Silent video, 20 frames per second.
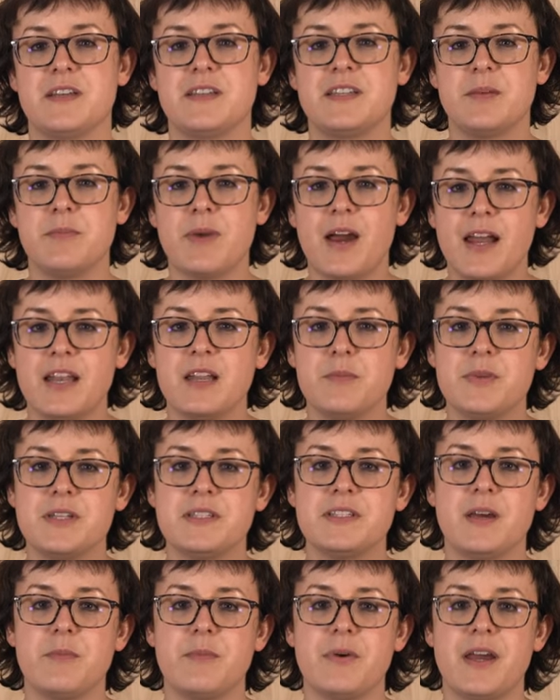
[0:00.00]
an dem alle
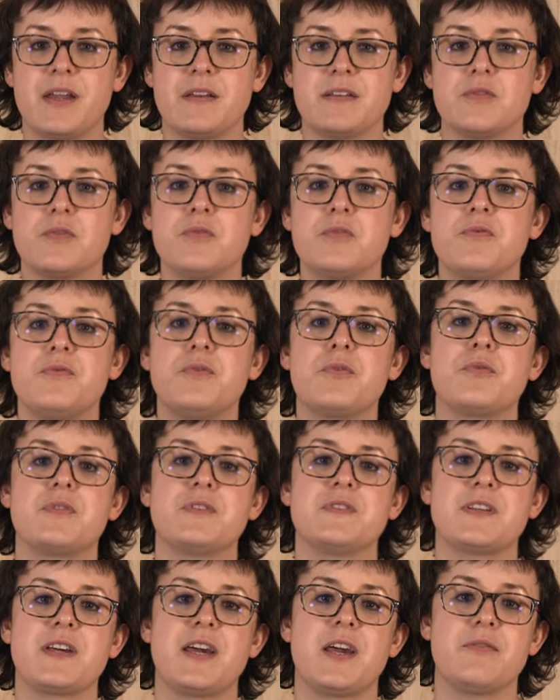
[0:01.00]
Mitarbeiter und
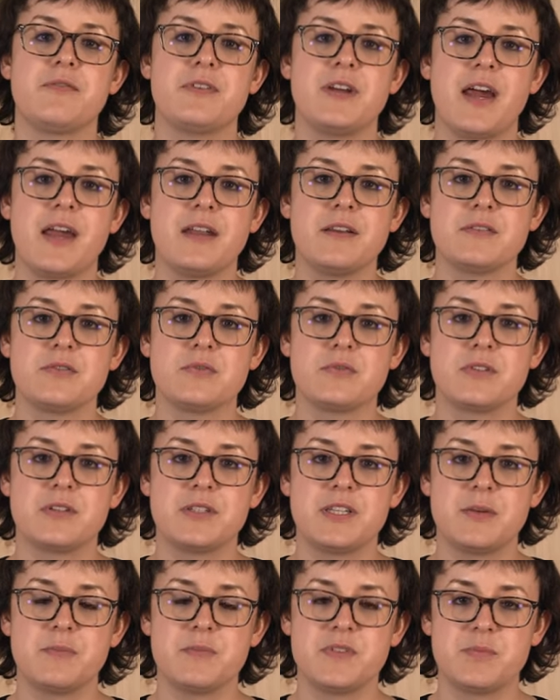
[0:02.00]
Führungskräfte eines
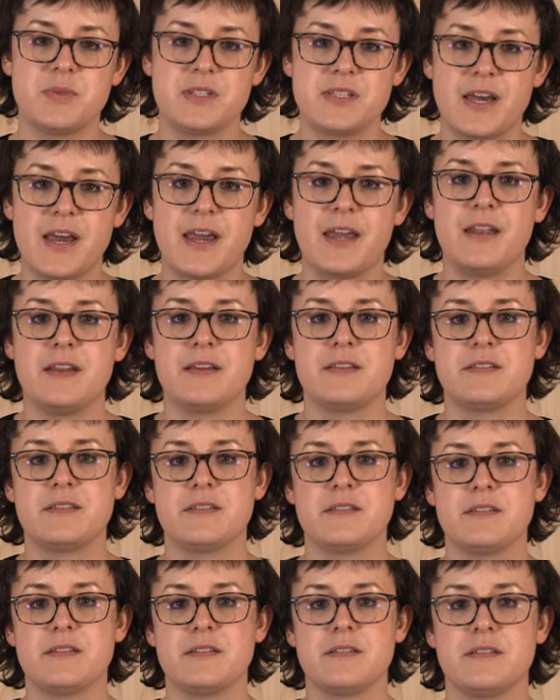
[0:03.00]
Unternehmens beteiligt
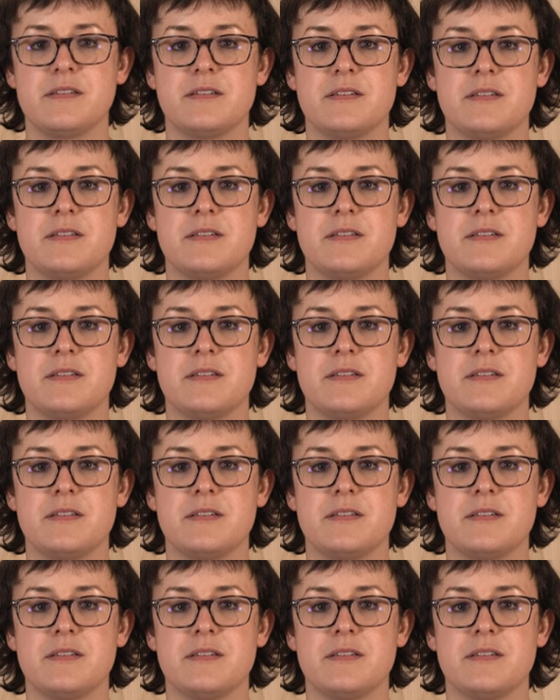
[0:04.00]
sind.